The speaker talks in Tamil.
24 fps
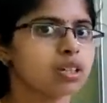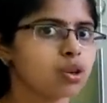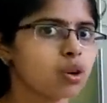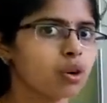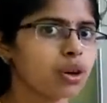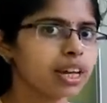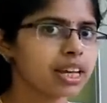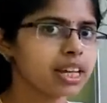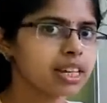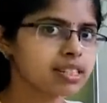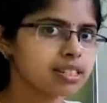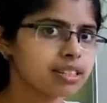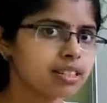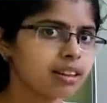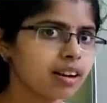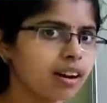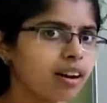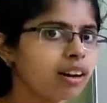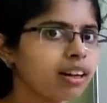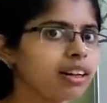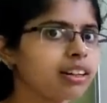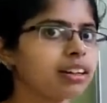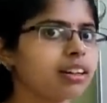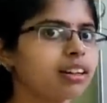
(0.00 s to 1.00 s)
ஸோ ஹீ இஸ்
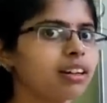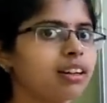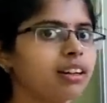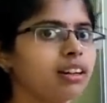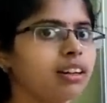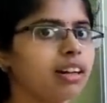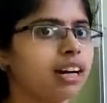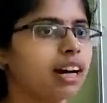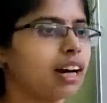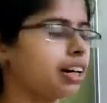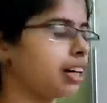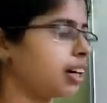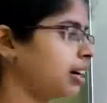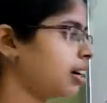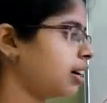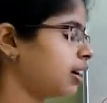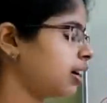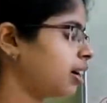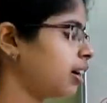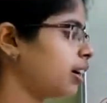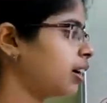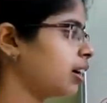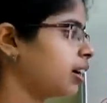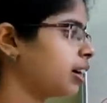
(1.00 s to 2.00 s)
நாட்
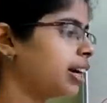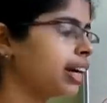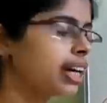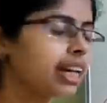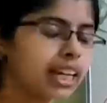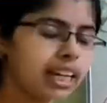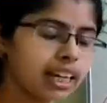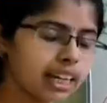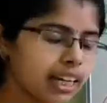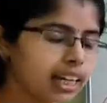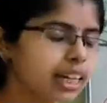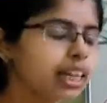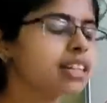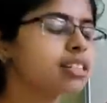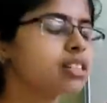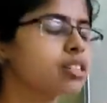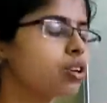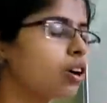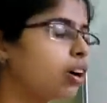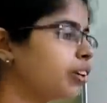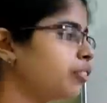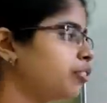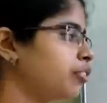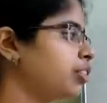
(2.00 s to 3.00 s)
ஹீ ஹீ
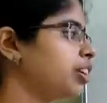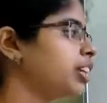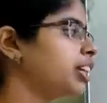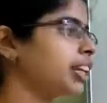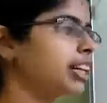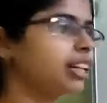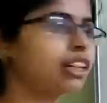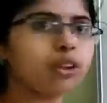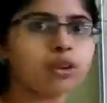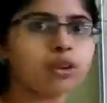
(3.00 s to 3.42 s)
இஸ் நாட் ஃபிட் இன்